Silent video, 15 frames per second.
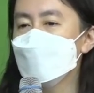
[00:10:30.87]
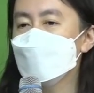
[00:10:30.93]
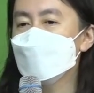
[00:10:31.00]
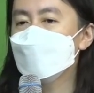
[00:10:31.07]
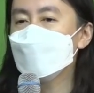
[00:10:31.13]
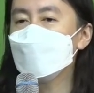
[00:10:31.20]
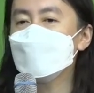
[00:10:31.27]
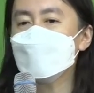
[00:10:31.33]

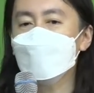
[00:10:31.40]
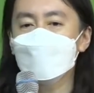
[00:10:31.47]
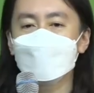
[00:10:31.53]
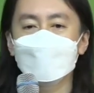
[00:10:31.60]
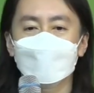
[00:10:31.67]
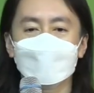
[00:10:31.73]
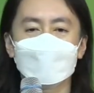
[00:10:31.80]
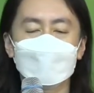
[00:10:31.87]
나 이제
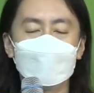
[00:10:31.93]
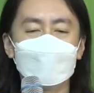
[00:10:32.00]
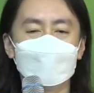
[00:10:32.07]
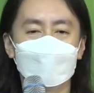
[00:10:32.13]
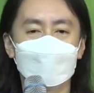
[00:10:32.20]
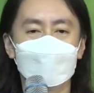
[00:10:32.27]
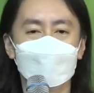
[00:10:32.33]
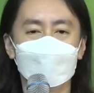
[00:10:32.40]
앞으로 어떻게 해야
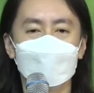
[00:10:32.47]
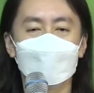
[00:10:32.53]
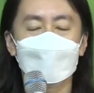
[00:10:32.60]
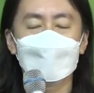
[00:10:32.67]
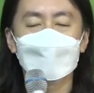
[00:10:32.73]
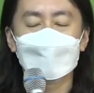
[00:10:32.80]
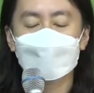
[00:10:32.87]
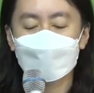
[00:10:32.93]
되냐?
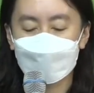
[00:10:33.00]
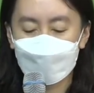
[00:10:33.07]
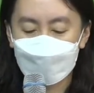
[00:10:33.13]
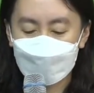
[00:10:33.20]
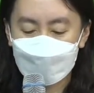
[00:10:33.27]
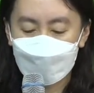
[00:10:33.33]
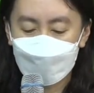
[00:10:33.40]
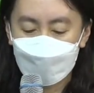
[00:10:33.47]

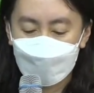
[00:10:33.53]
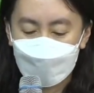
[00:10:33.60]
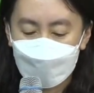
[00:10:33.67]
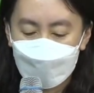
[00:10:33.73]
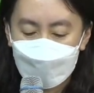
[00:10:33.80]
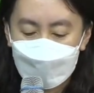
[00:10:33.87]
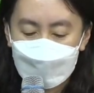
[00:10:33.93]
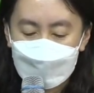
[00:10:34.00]
그러면서
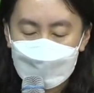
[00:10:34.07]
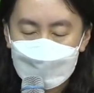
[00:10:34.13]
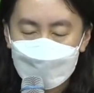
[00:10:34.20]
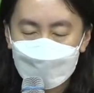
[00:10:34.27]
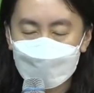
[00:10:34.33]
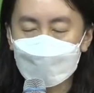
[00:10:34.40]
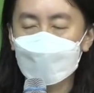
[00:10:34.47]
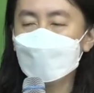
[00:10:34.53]

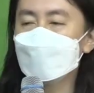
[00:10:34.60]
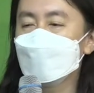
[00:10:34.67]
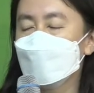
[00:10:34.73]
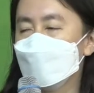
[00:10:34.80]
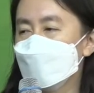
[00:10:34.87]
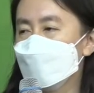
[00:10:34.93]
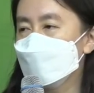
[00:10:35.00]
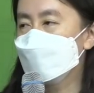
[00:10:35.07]
물어본 거예요.